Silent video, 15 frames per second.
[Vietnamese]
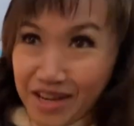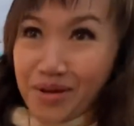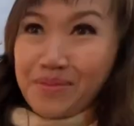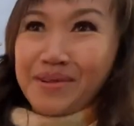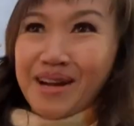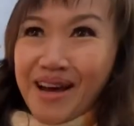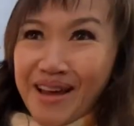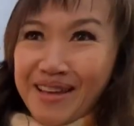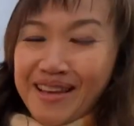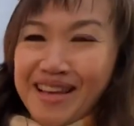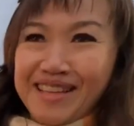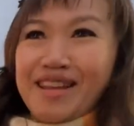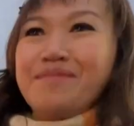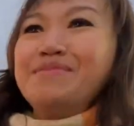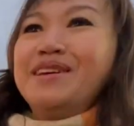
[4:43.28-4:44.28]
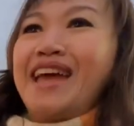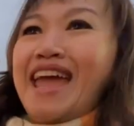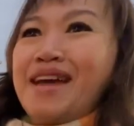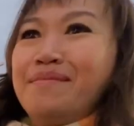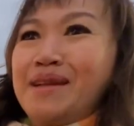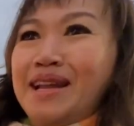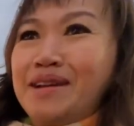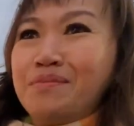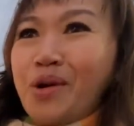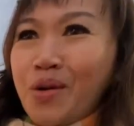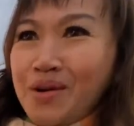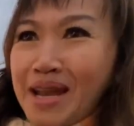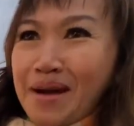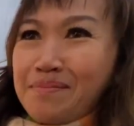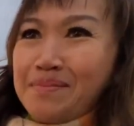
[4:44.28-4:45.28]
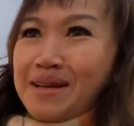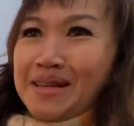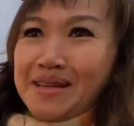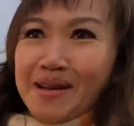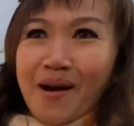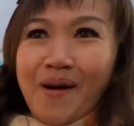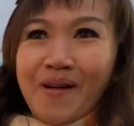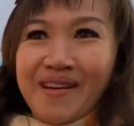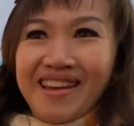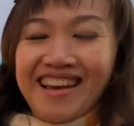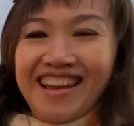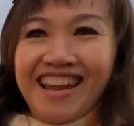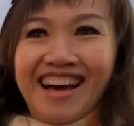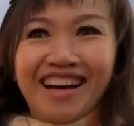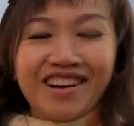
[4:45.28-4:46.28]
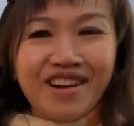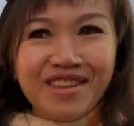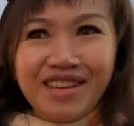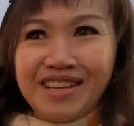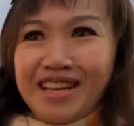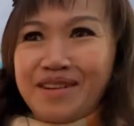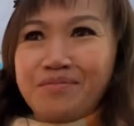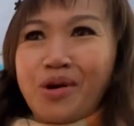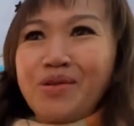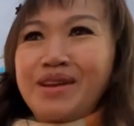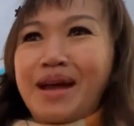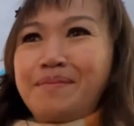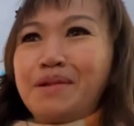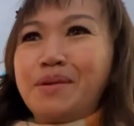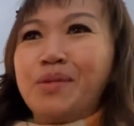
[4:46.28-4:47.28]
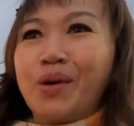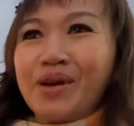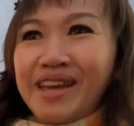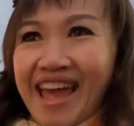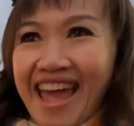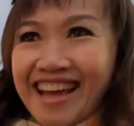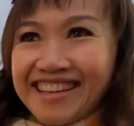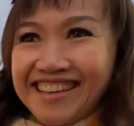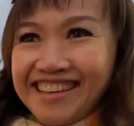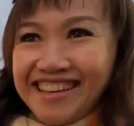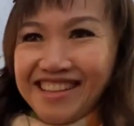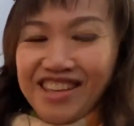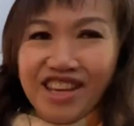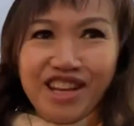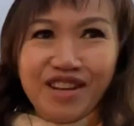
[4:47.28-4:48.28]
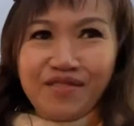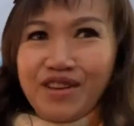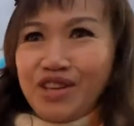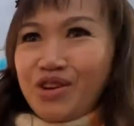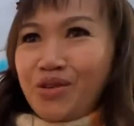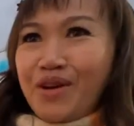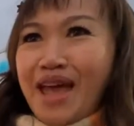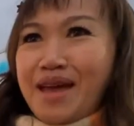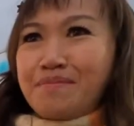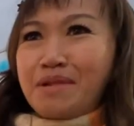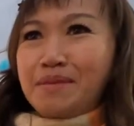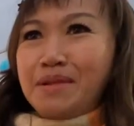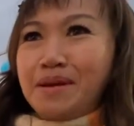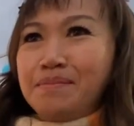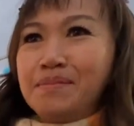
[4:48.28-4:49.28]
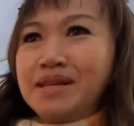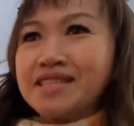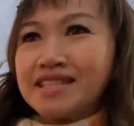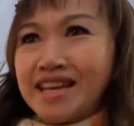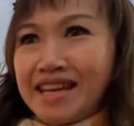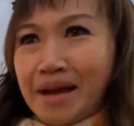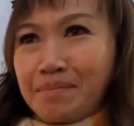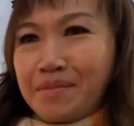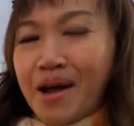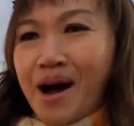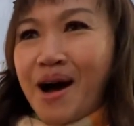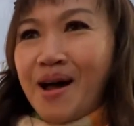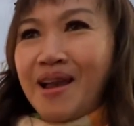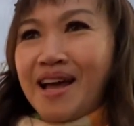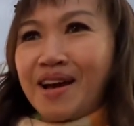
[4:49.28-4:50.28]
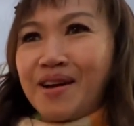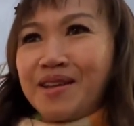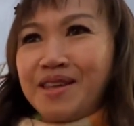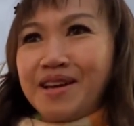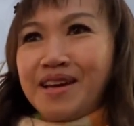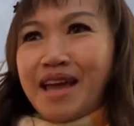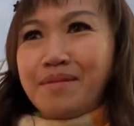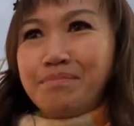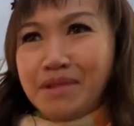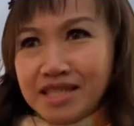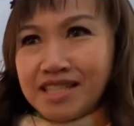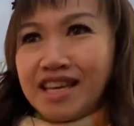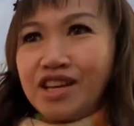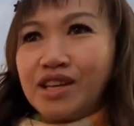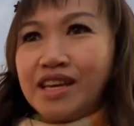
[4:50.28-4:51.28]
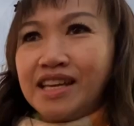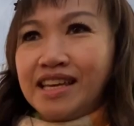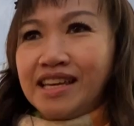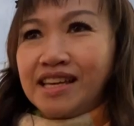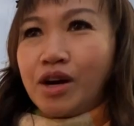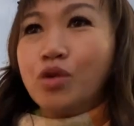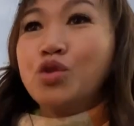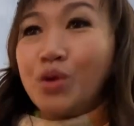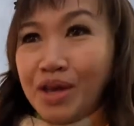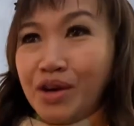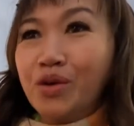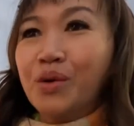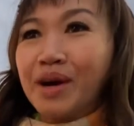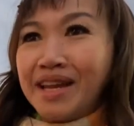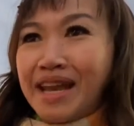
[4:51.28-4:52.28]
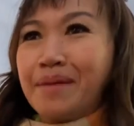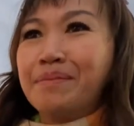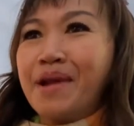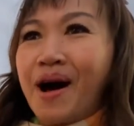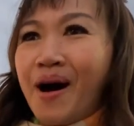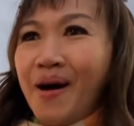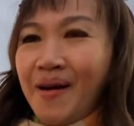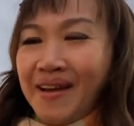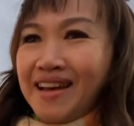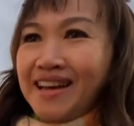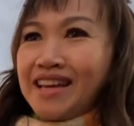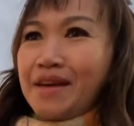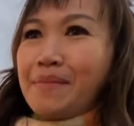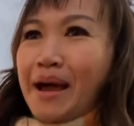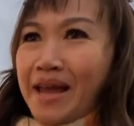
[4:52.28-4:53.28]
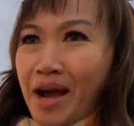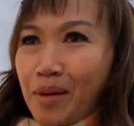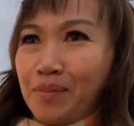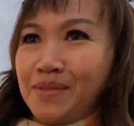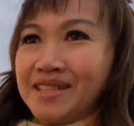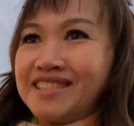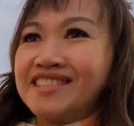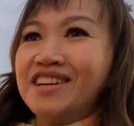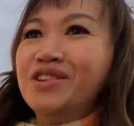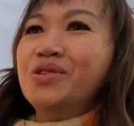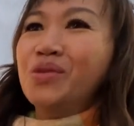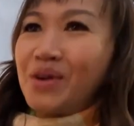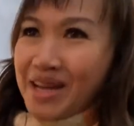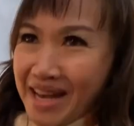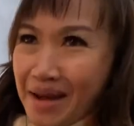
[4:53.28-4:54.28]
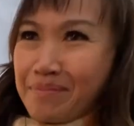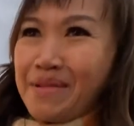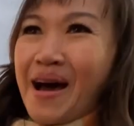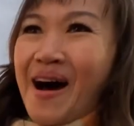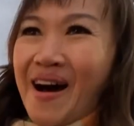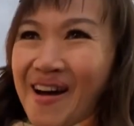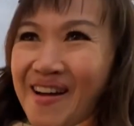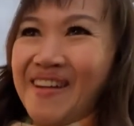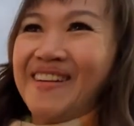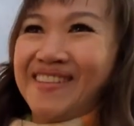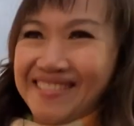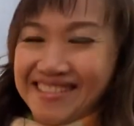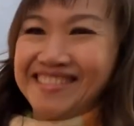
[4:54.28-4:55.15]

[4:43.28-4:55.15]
đúng rồi giống như em đây là mỗi năm là đi coi á là coi như là mỗi năm là mỗi khác à. cho nên ví dụ em mà bị miss cái năm đó là coi như em miss cái cái cái câu chuyện của cái năm đó cái bài học lịch sử của cái năm đó ừ,